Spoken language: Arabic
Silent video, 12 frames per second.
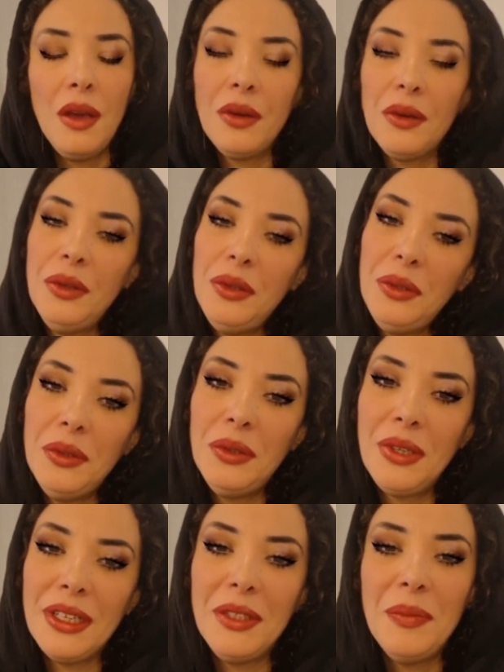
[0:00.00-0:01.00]
كوكو
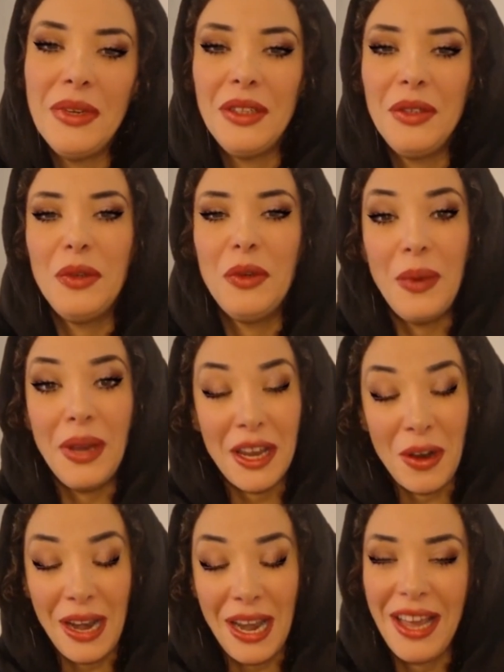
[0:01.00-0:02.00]
كنتمنى تكونوا بخير
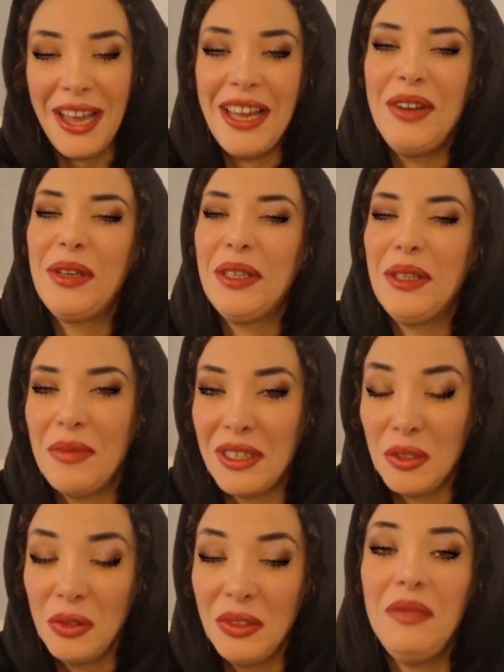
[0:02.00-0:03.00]
وعلى خير وكنتمنى
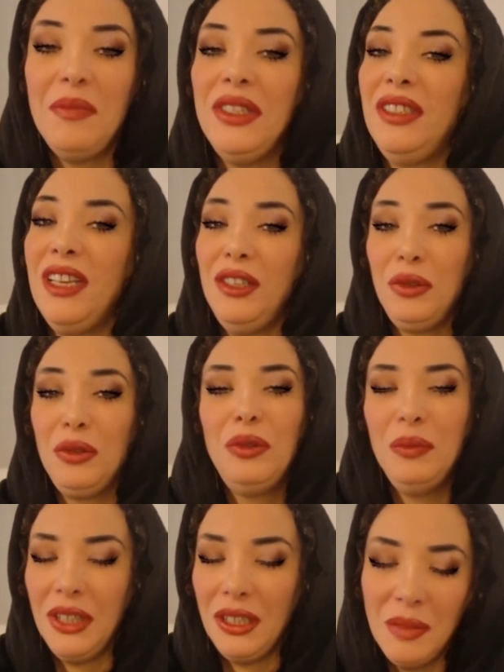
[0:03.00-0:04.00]
صوتي ما
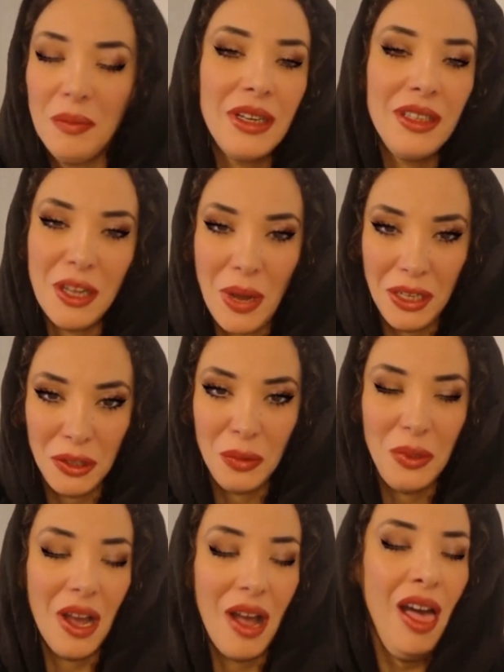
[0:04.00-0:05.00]
يزعجكم حيت مريضه واحد
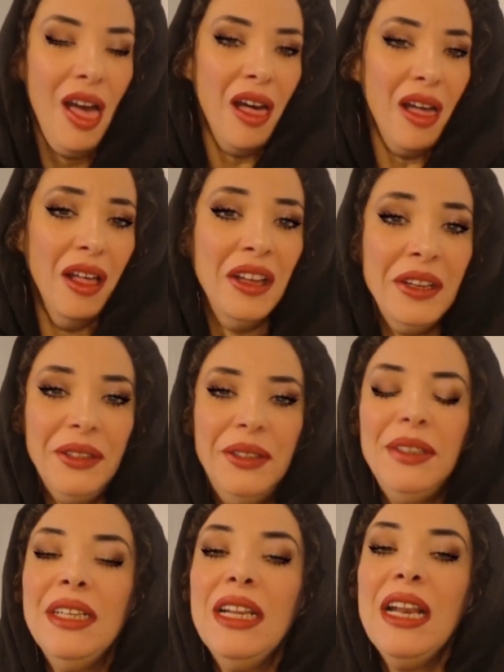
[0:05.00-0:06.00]
شويه
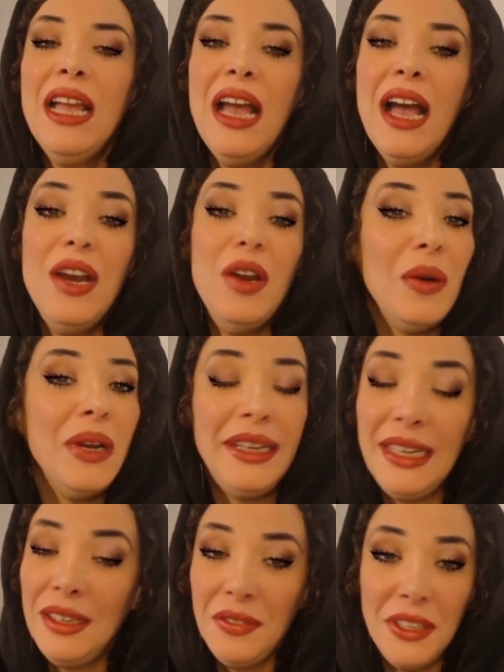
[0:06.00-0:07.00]
الو ولكن
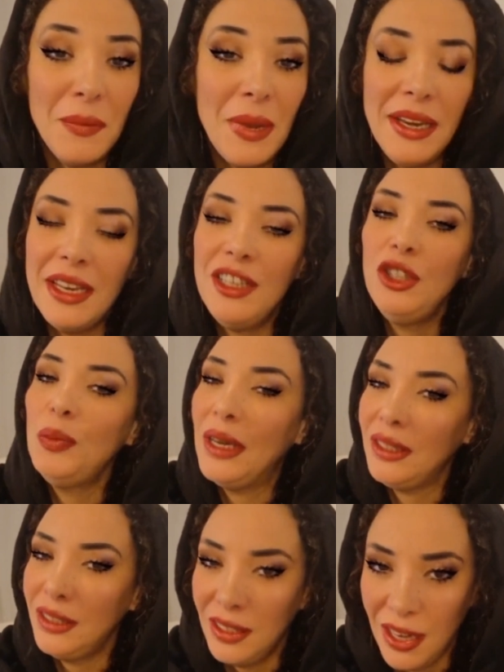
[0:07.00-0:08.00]
اللي فيا ما هنانيش
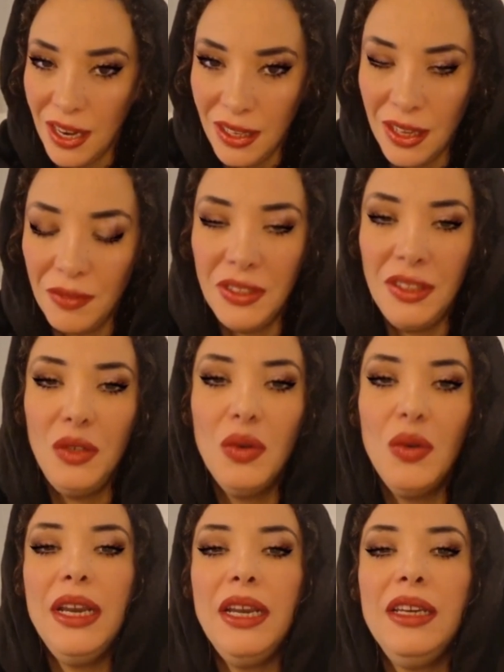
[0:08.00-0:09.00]
بغيت ندير هاد لا
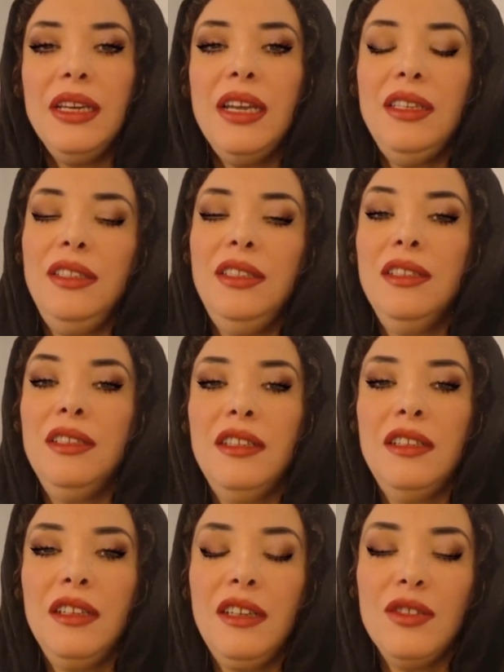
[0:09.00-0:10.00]
فيديو لانني
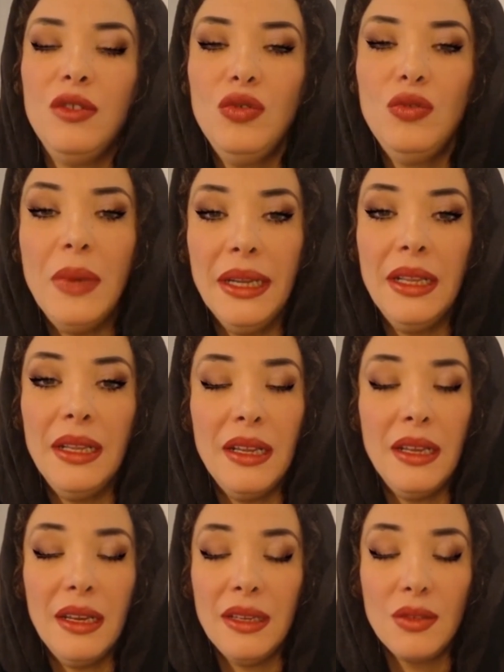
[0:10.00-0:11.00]
آه، كنشوف بعض
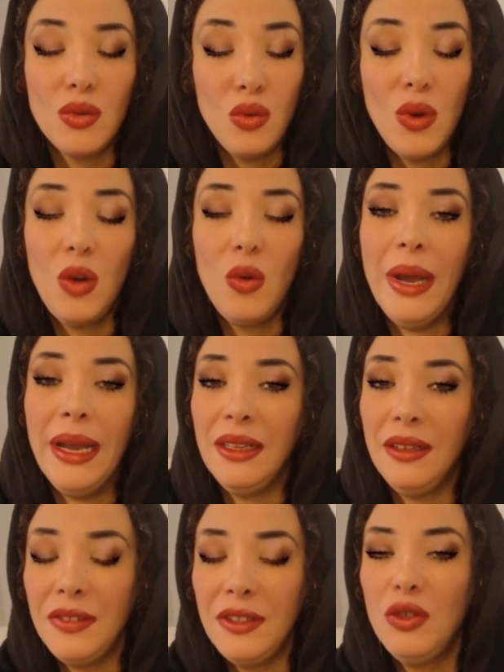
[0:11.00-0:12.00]
الصور وبعض
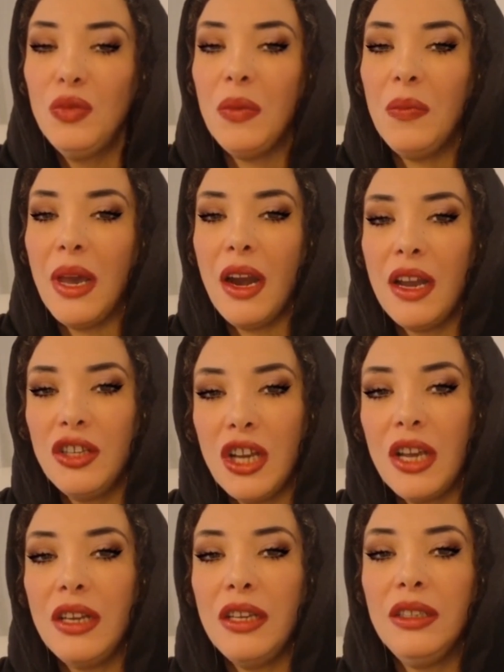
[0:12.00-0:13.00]
لي فيديو من
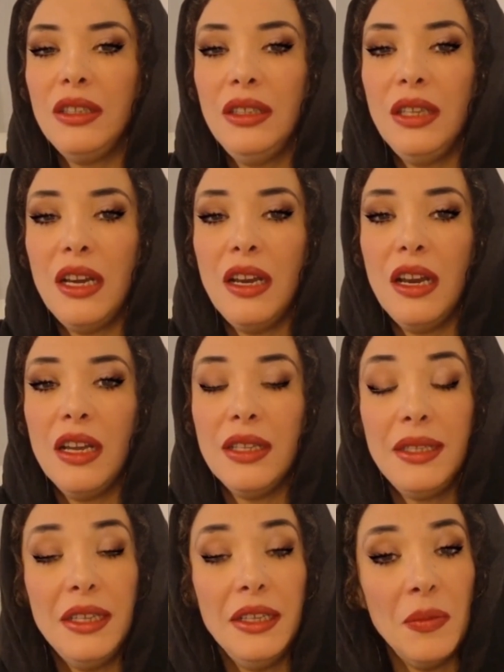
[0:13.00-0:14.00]
مهرجان ديال
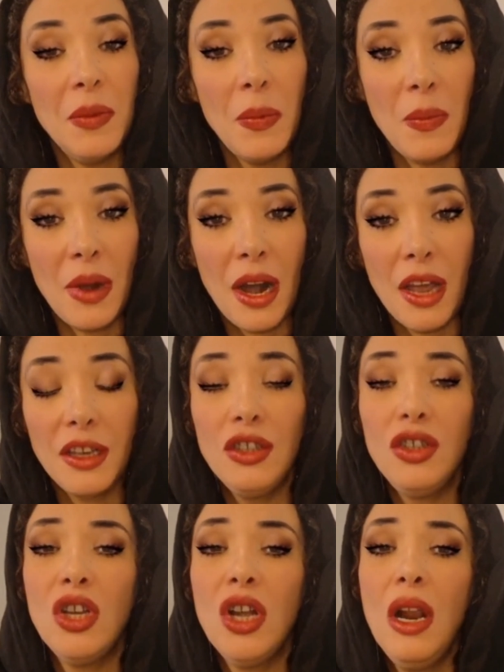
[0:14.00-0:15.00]
السينما بمراكش